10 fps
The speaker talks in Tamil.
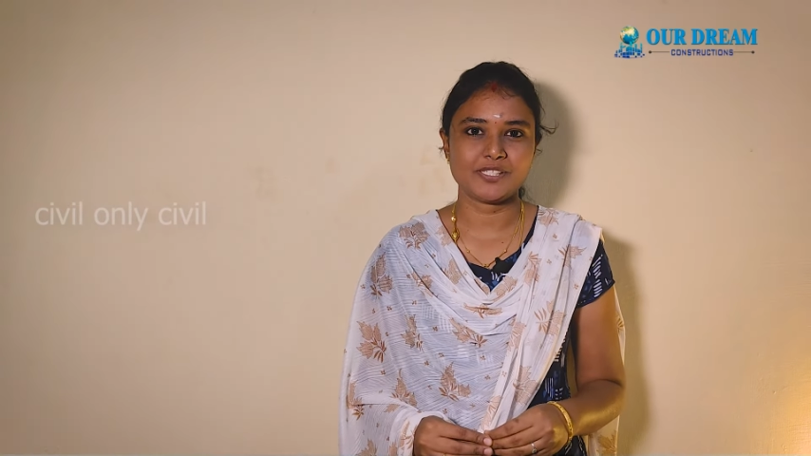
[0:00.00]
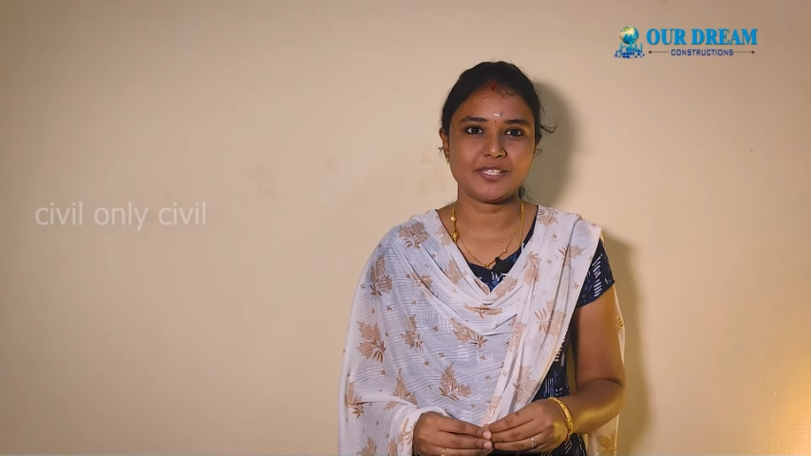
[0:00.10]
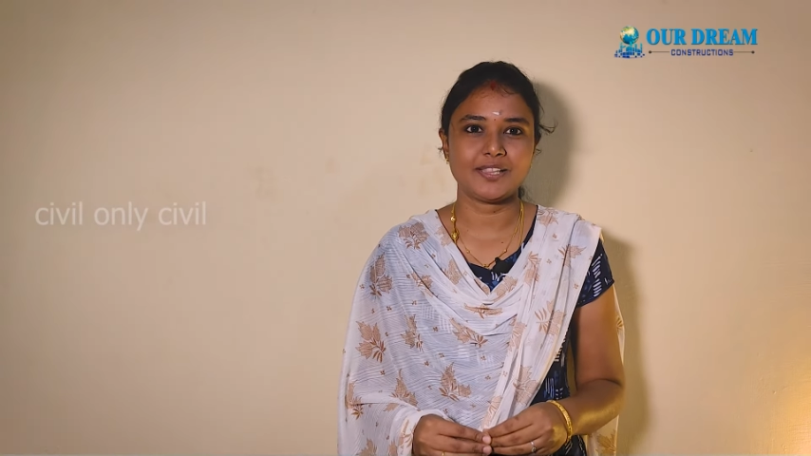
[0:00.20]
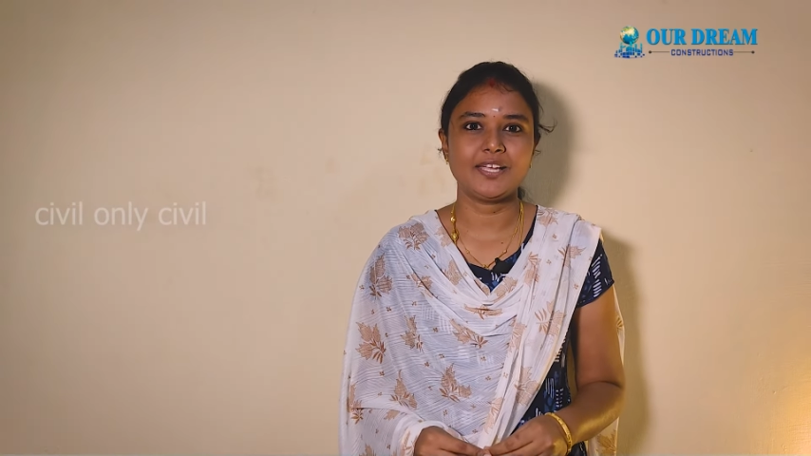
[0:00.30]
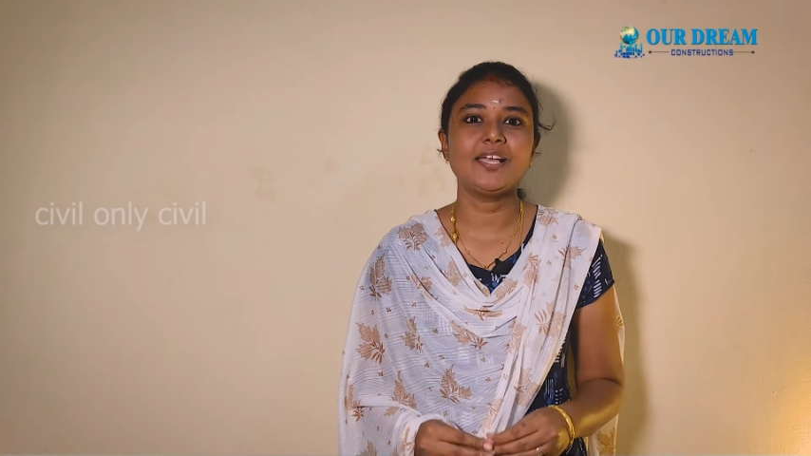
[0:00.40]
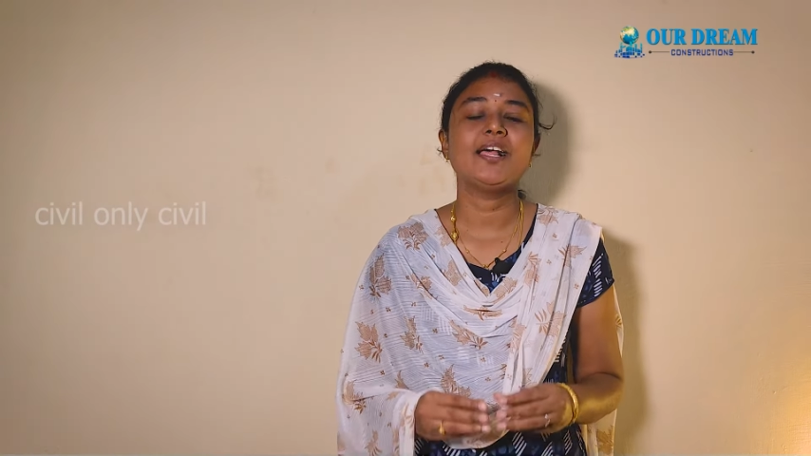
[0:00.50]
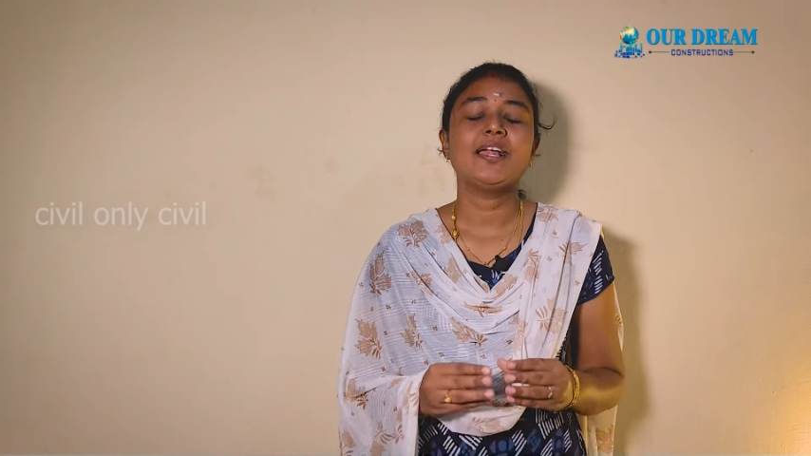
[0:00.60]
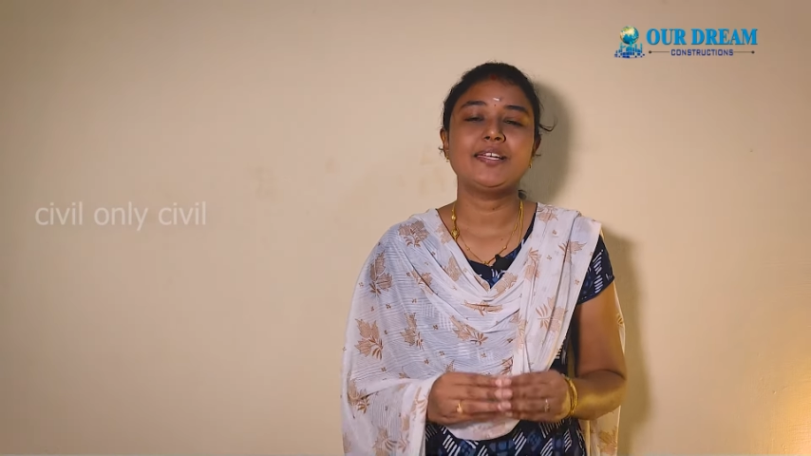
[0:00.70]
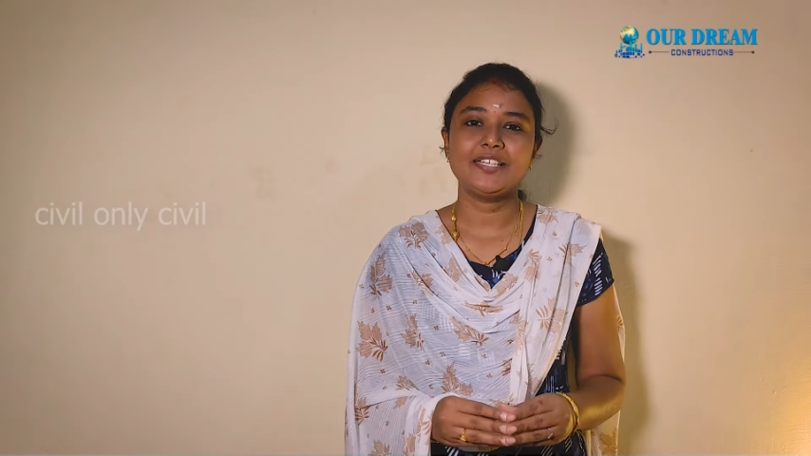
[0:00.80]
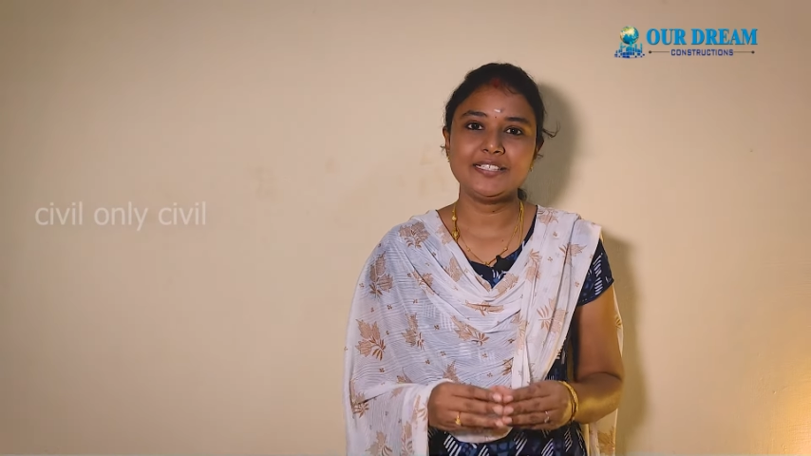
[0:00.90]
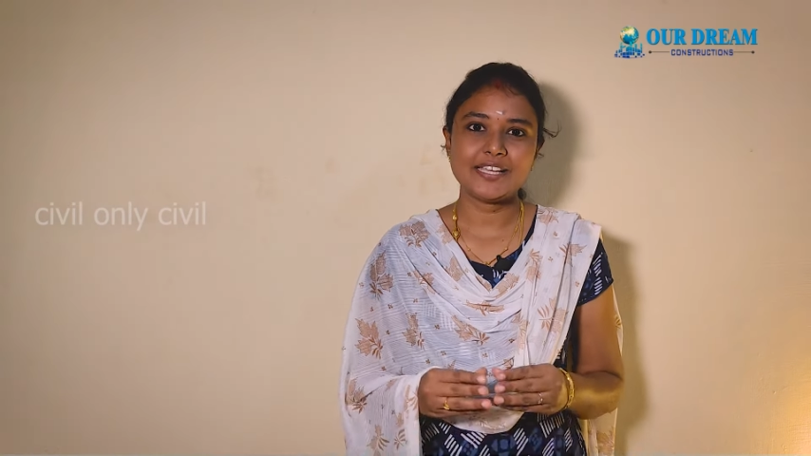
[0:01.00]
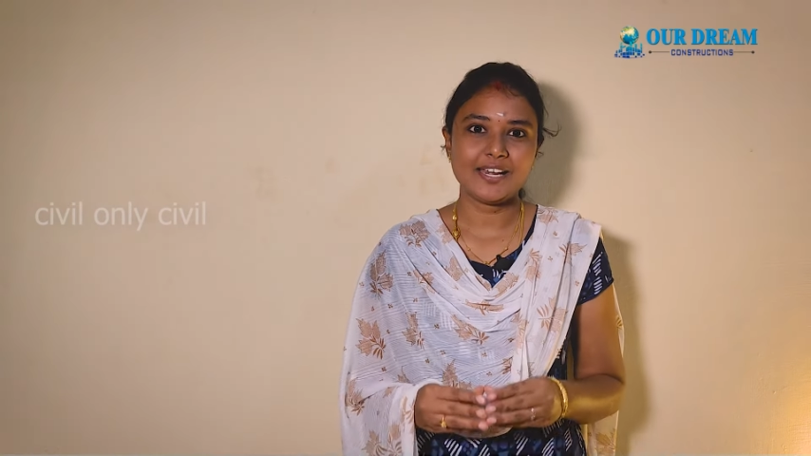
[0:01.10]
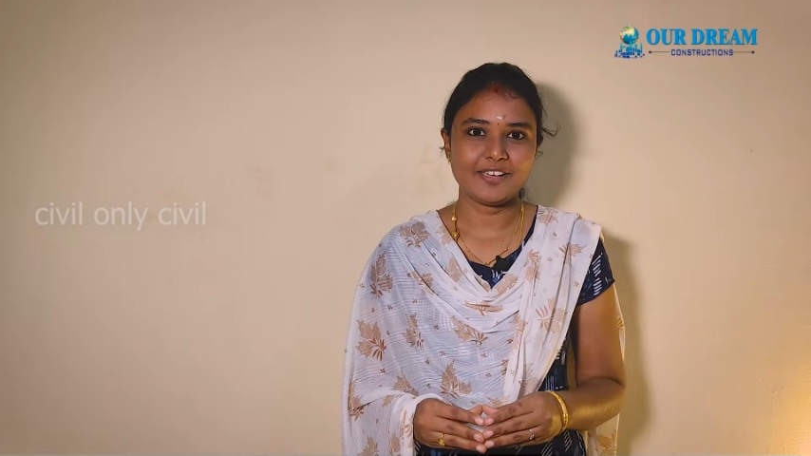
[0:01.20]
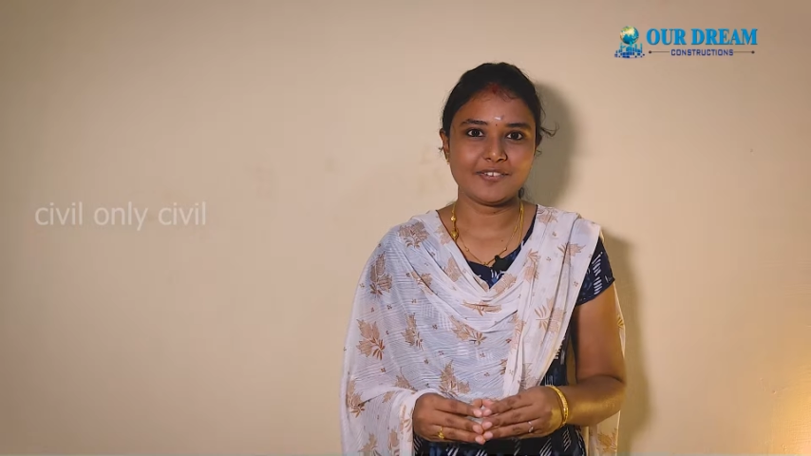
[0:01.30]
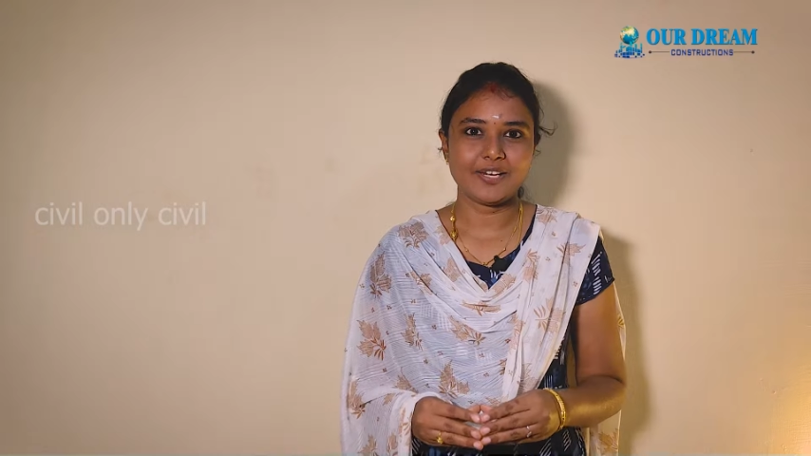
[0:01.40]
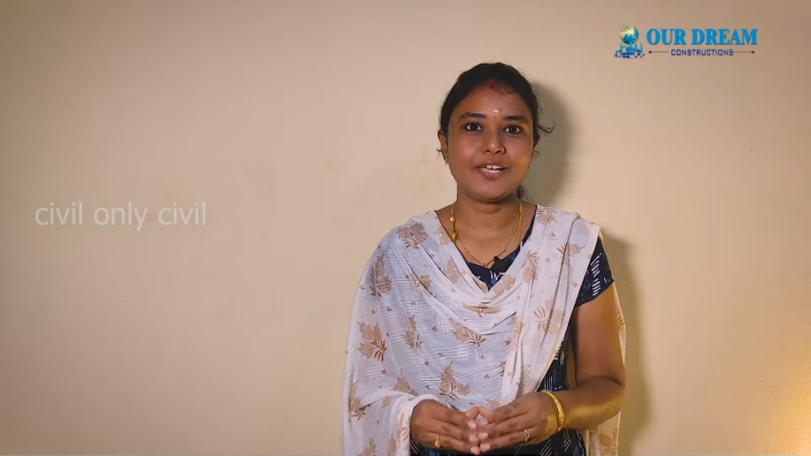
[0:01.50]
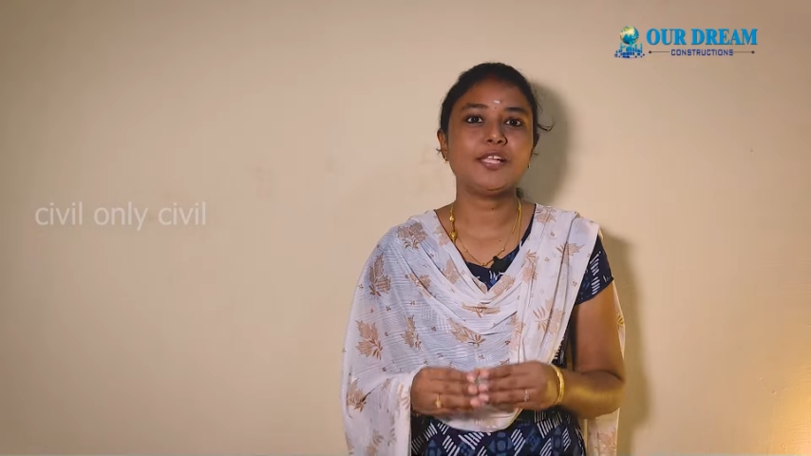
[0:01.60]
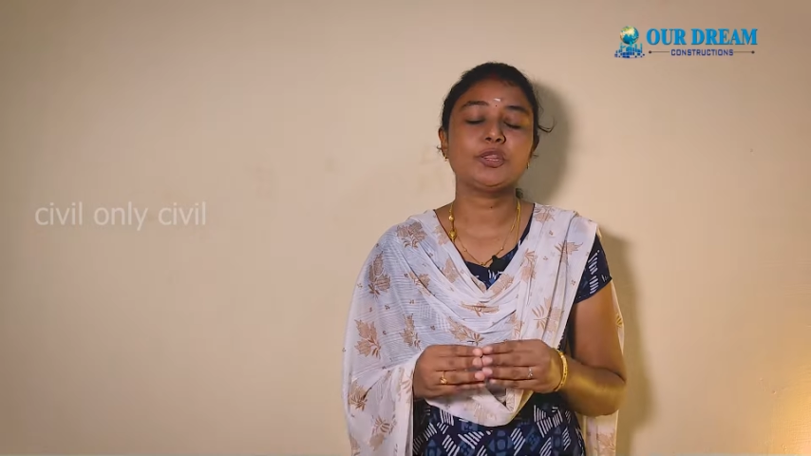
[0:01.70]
பட்சத்தில் லிண்டல் லெவலில்